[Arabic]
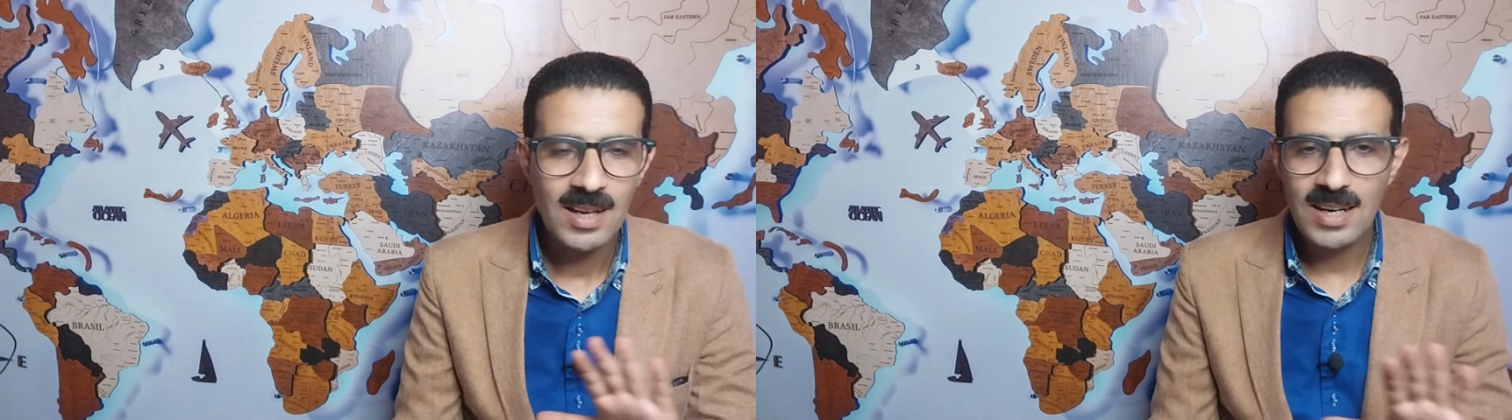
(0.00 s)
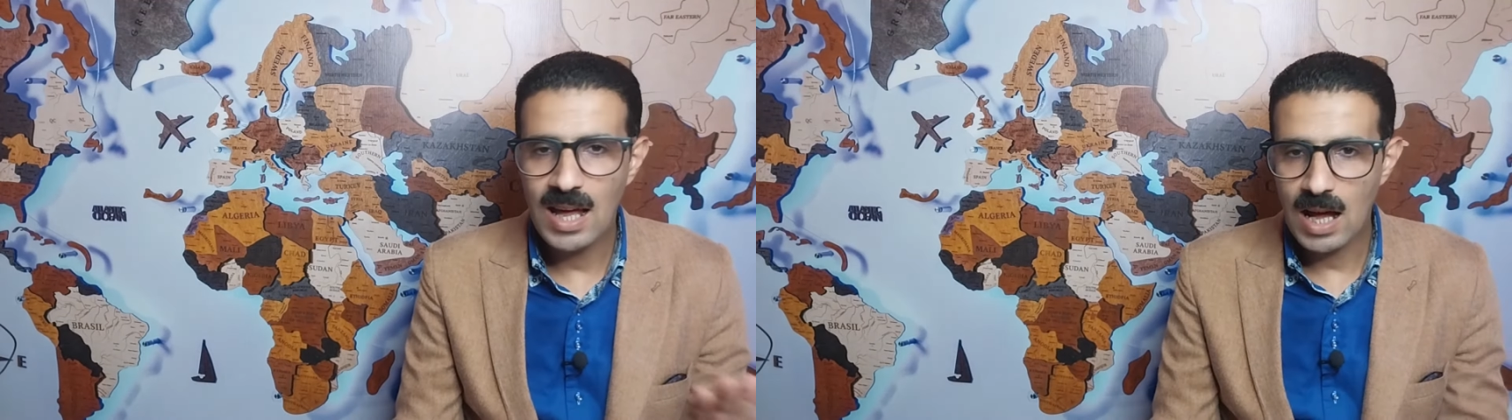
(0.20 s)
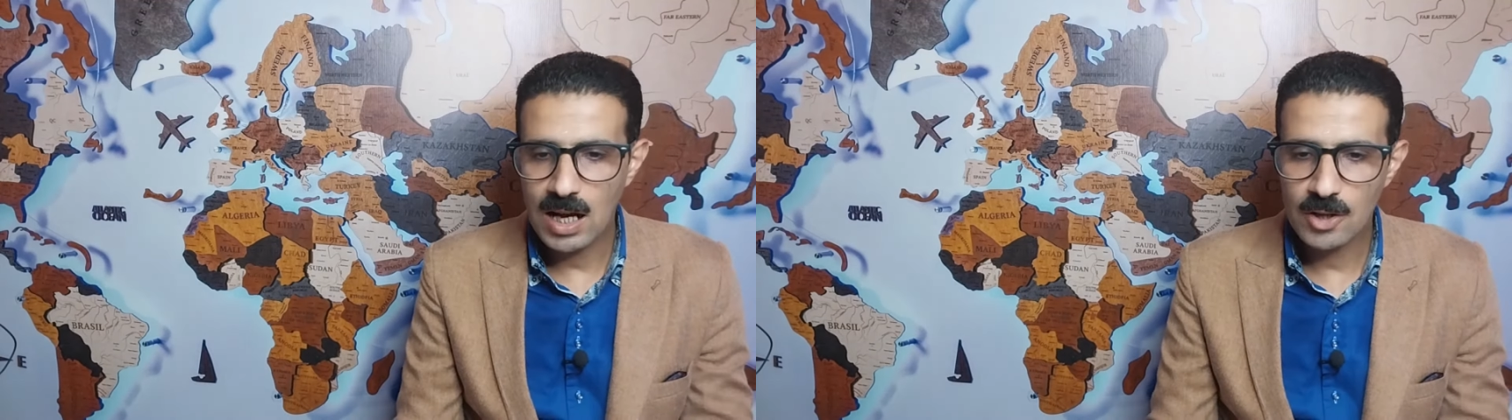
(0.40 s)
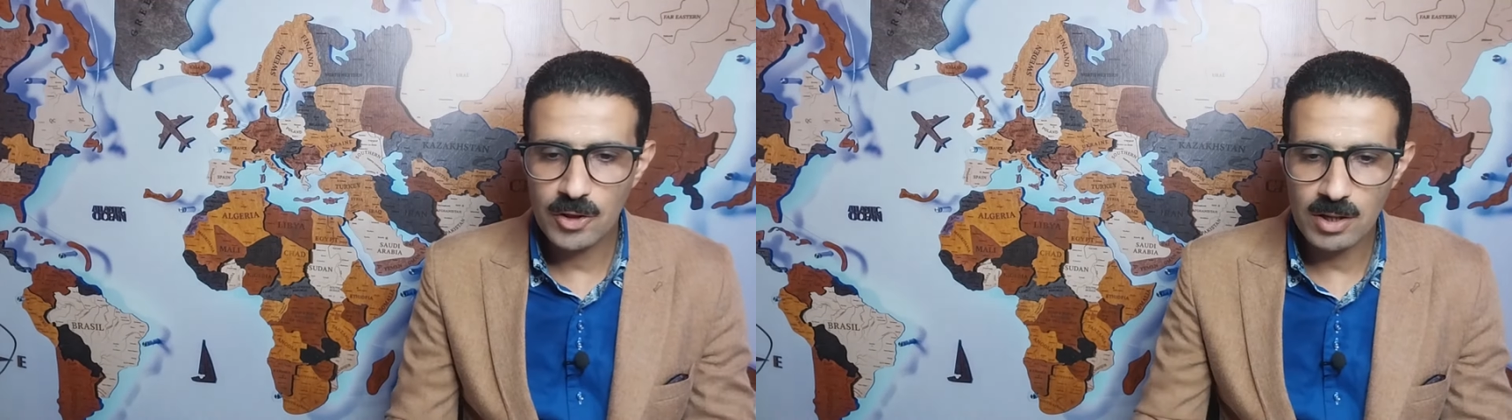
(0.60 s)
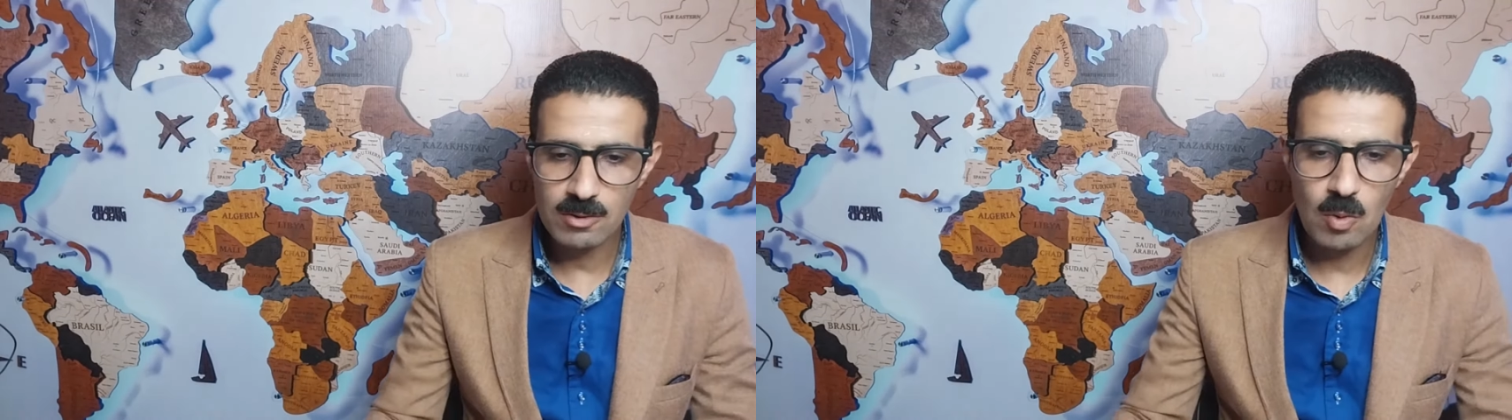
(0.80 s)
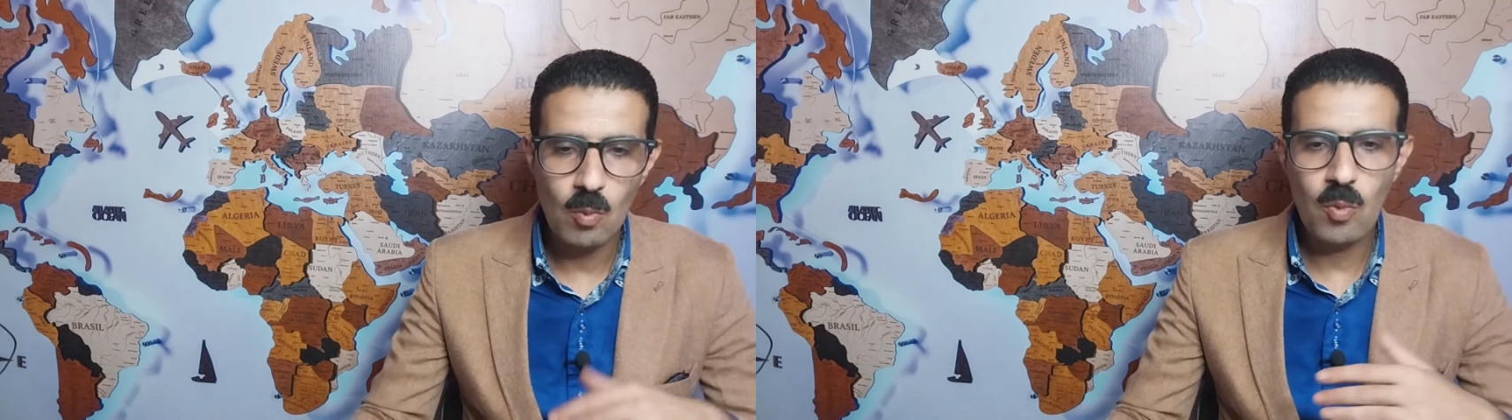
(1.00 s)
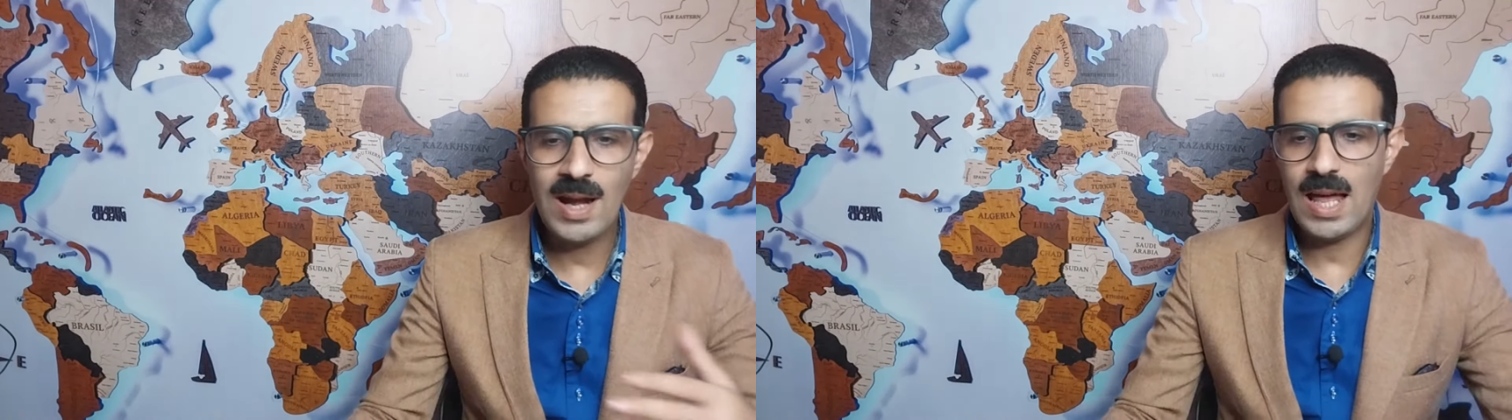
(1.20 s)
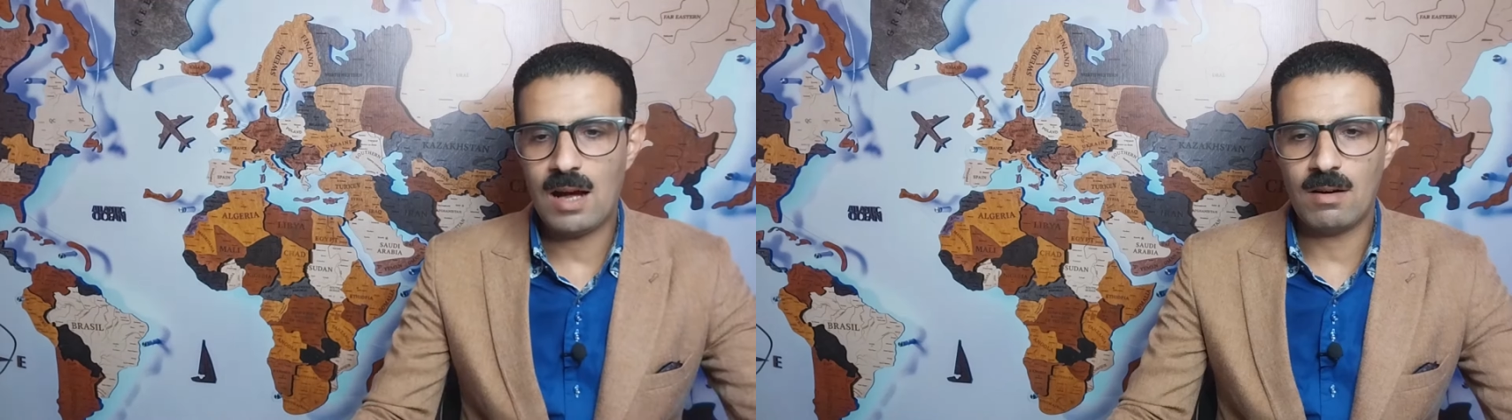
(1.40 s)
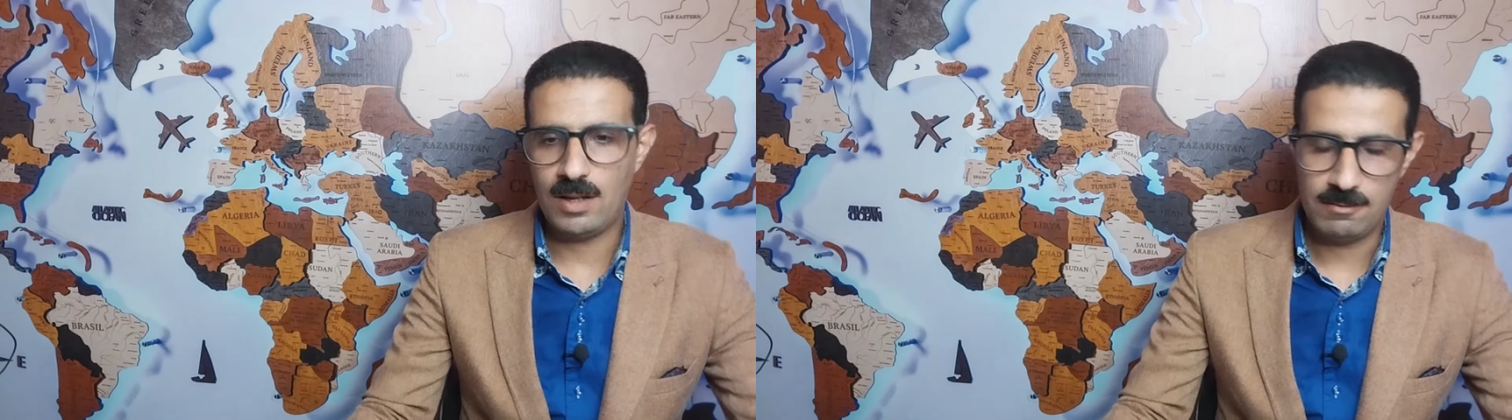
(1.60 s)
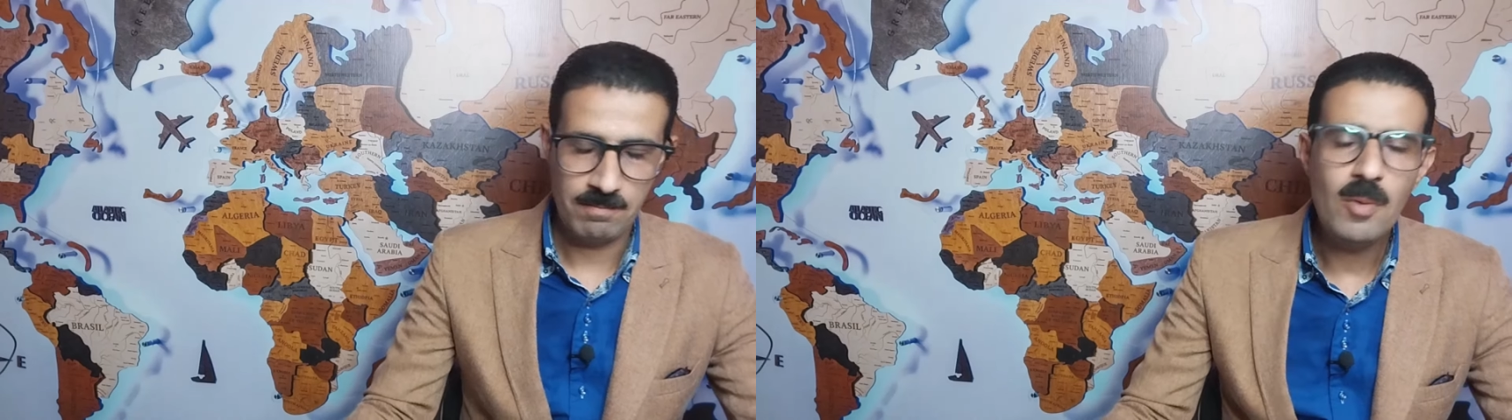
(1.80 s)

لا اكثر ولا اقل